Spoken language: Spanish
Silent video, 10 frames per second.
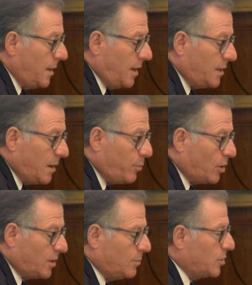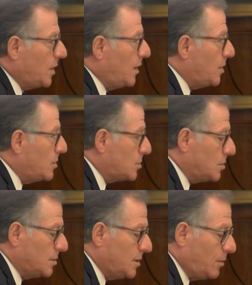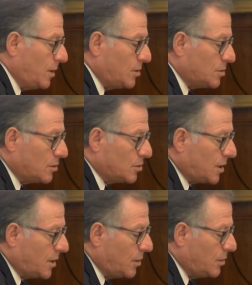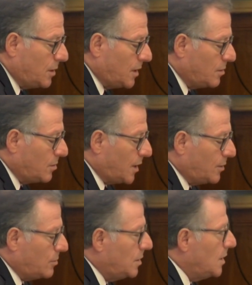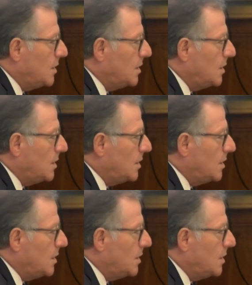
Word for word: En transporte, pues ya lo ha dicho, ya lo ha dicho el consejero hace un rato,